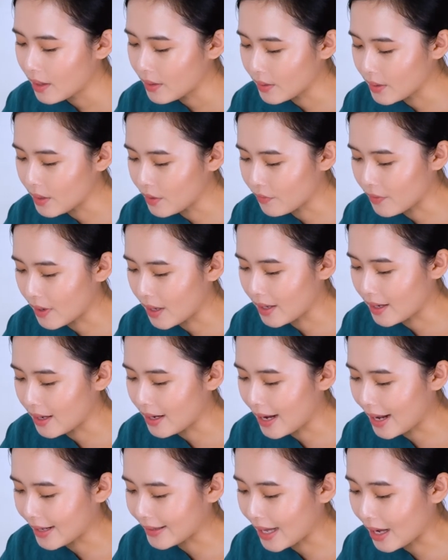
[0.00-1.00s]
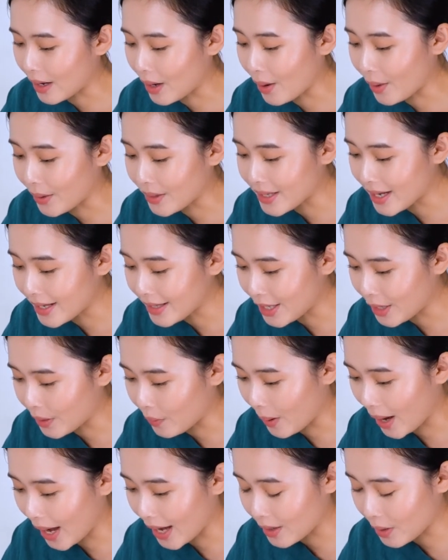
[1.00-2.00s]
Như vậy là ta khỏi giới
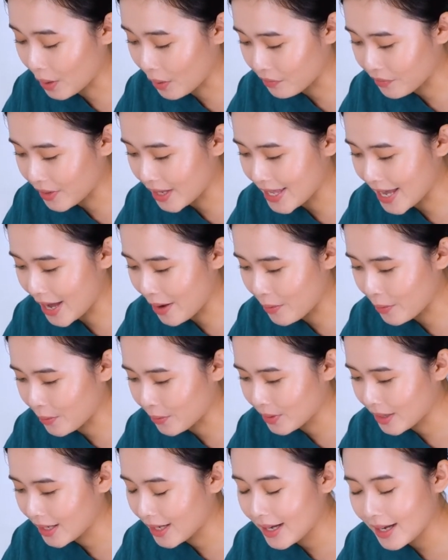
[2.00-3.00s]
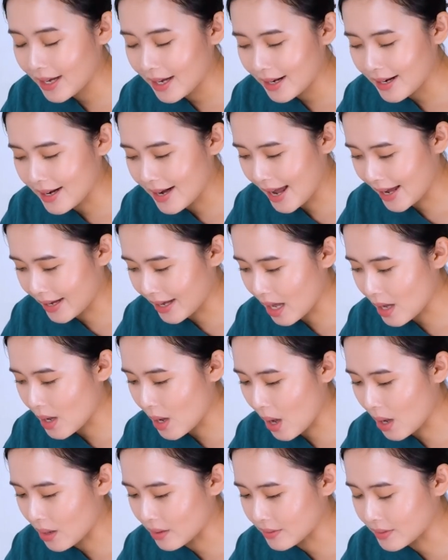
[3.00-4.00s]
thiệu hai con với nhau. Này các
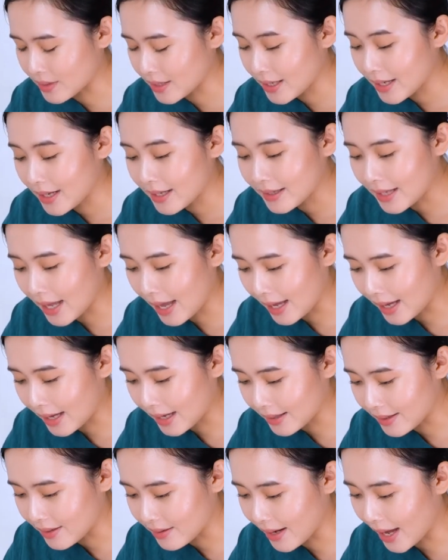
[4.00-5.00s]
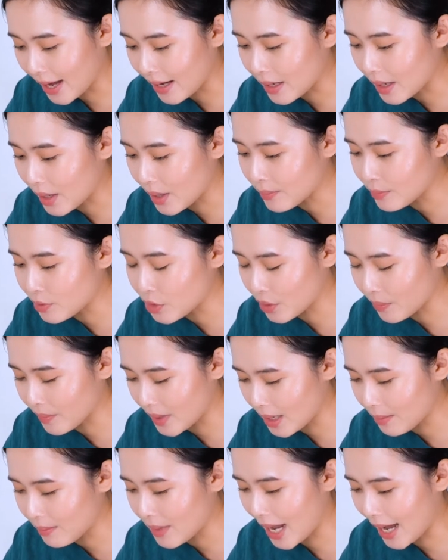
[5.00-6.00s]
con, thầy thường ăn cơm trong
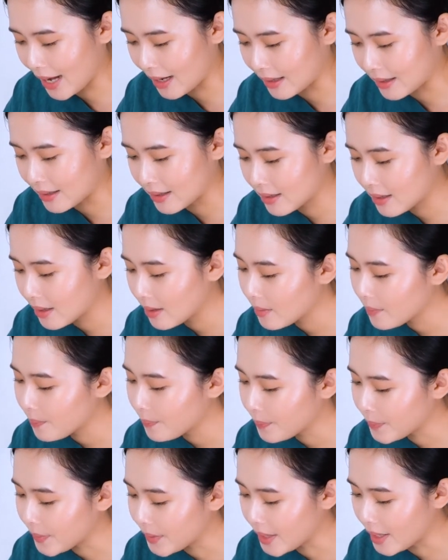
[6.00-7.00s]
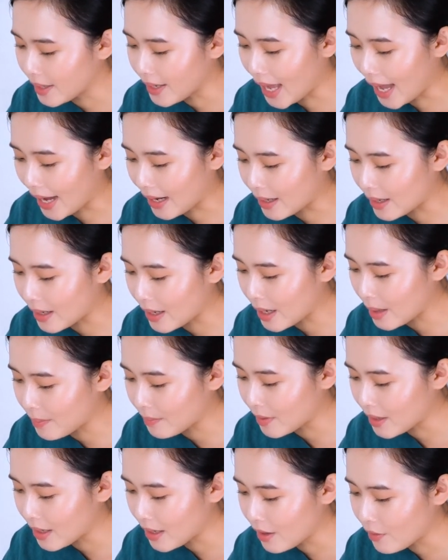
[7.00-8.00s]
im lặng. Những hạt
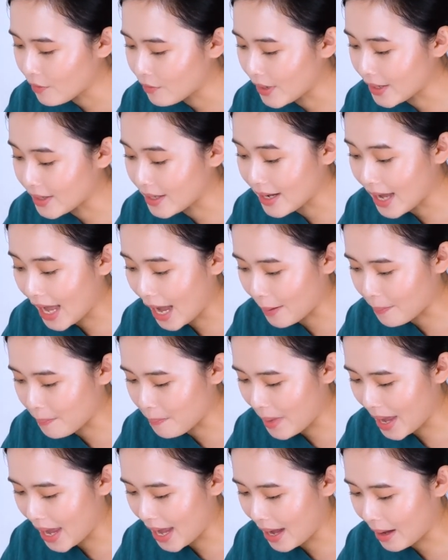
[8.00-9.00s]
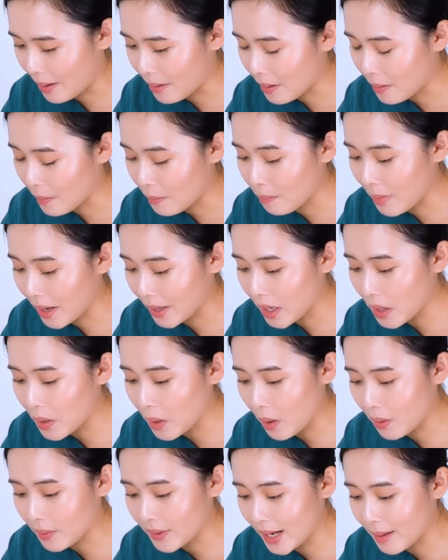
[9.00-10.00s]
cơm và những hạt mè mà các
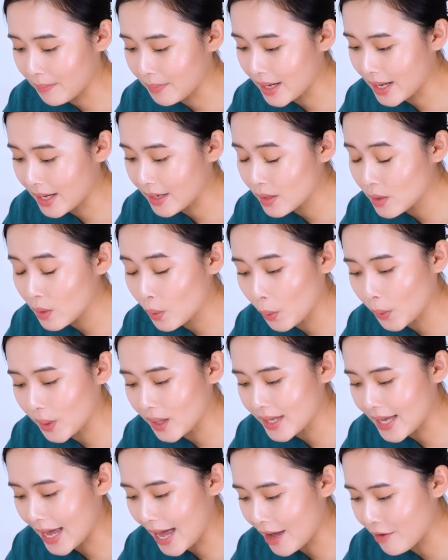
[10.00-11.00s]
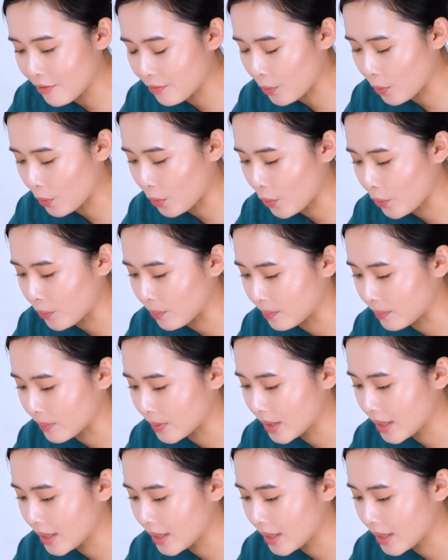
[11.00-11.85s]
con đem đến quý giá vô cùng.